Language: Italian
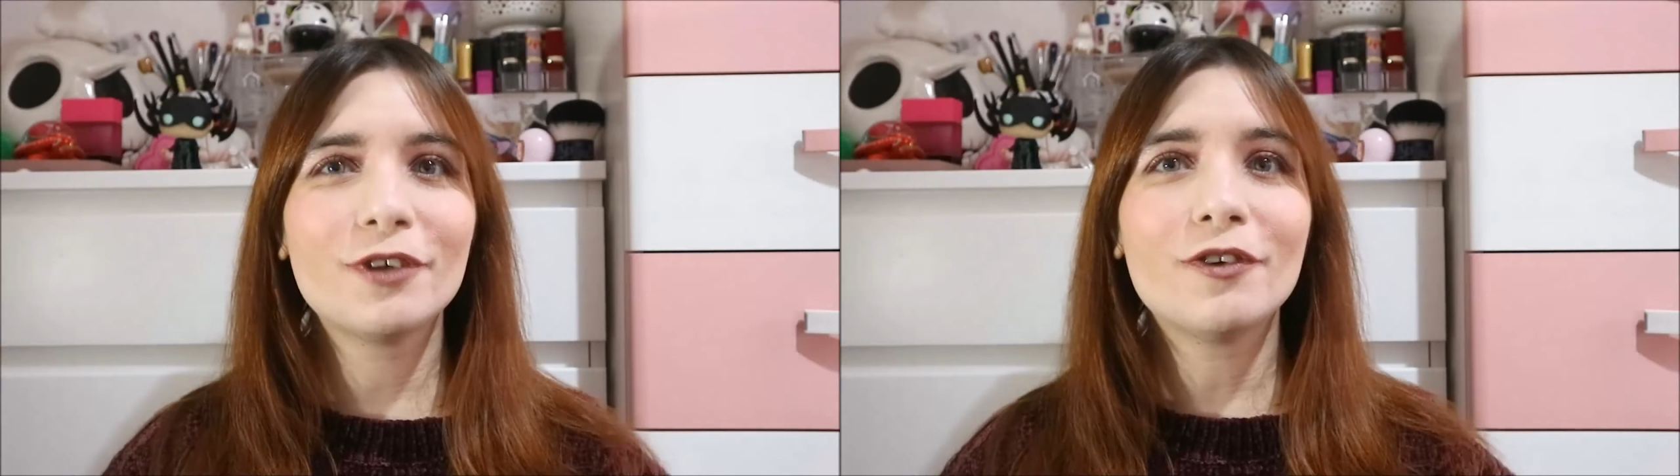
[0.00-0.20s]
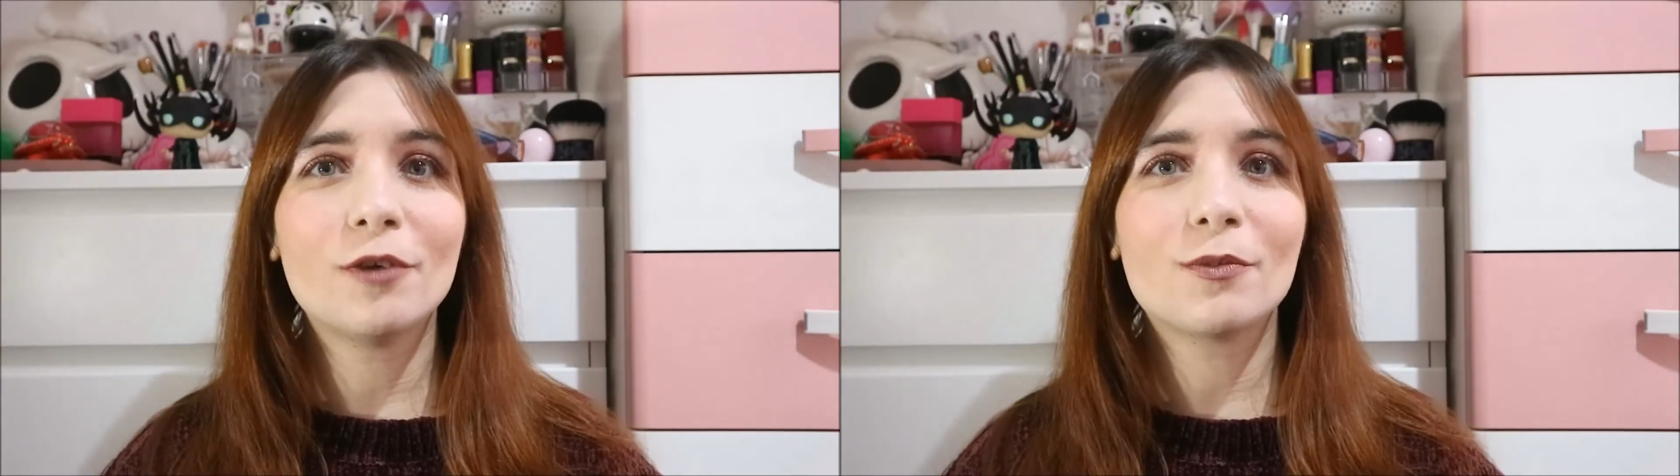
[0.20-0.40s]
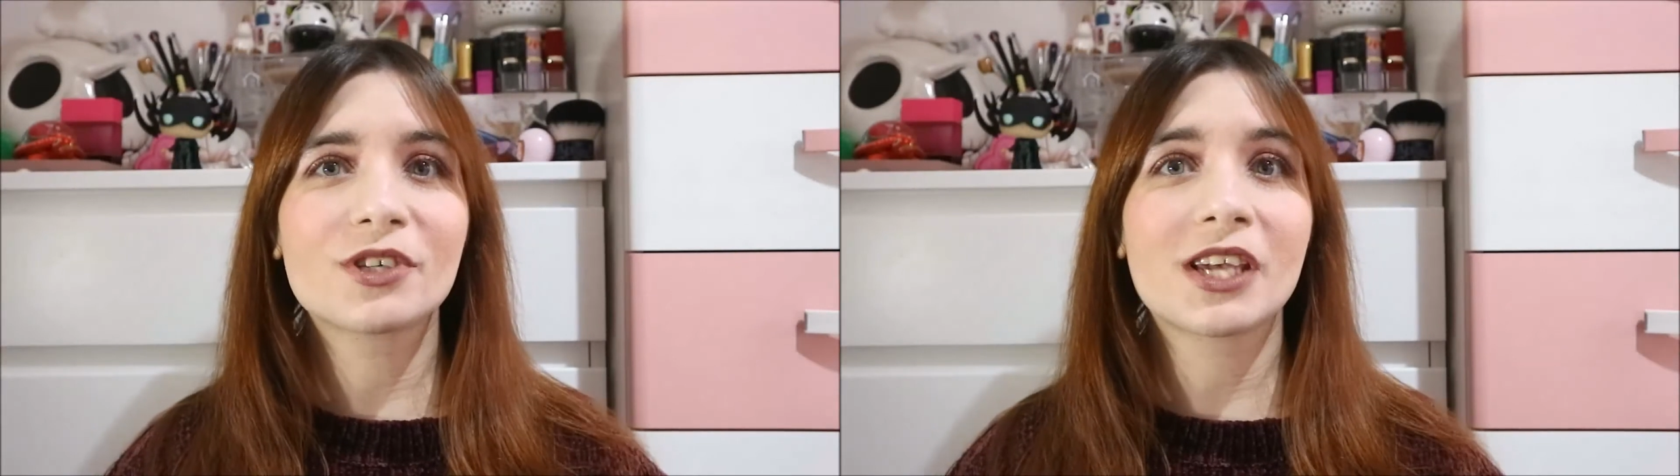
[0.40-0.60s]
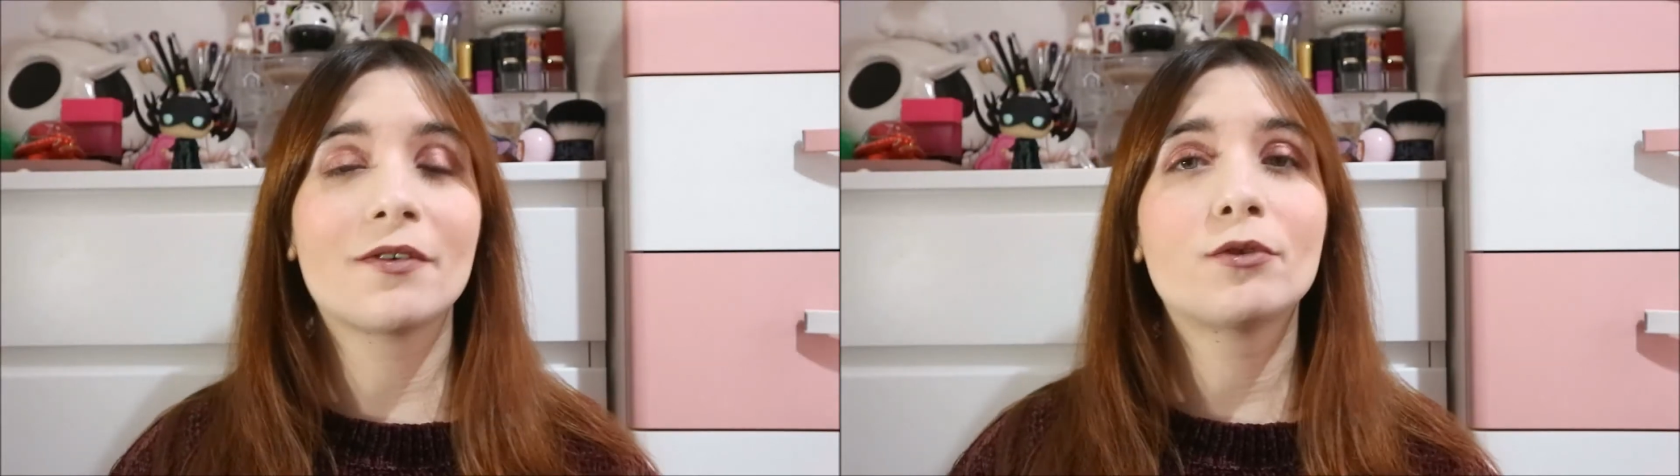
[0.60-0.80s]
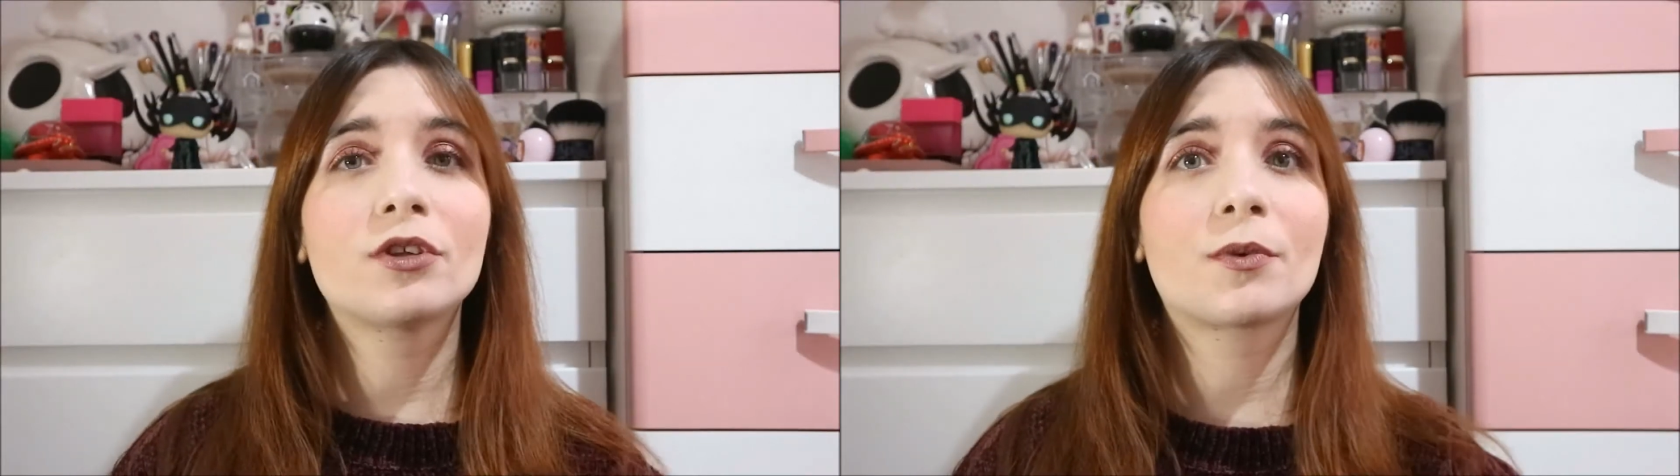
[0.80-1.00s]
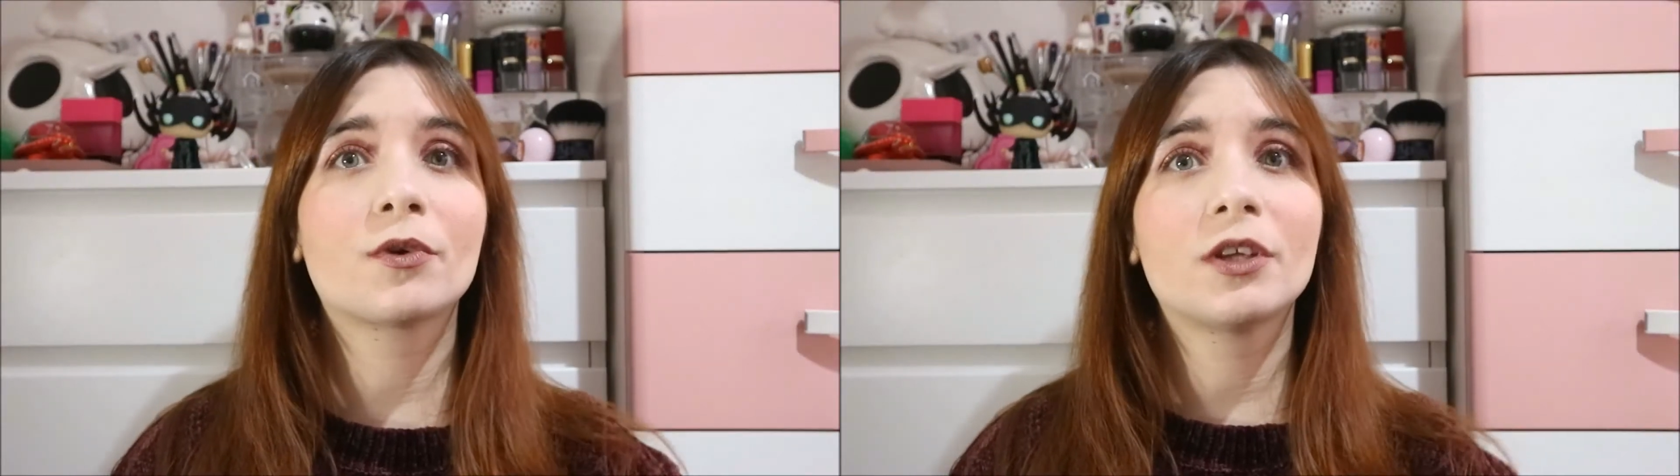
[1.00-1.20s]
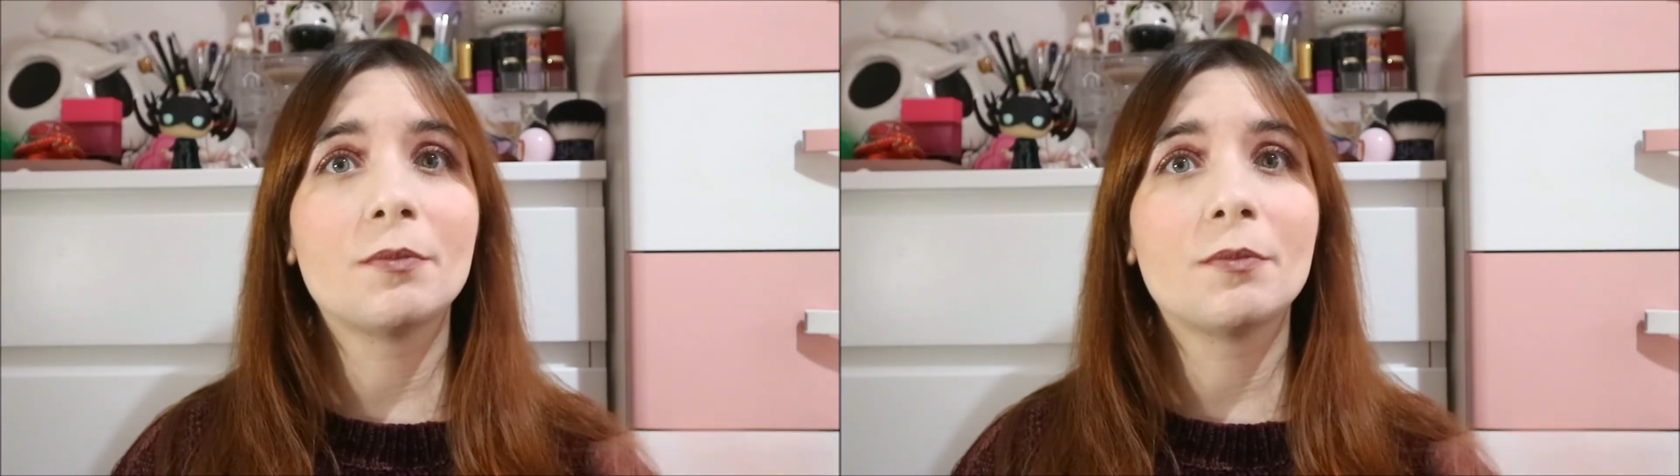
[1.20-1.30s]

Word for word: video voglio mostrarvi tutti i prodotti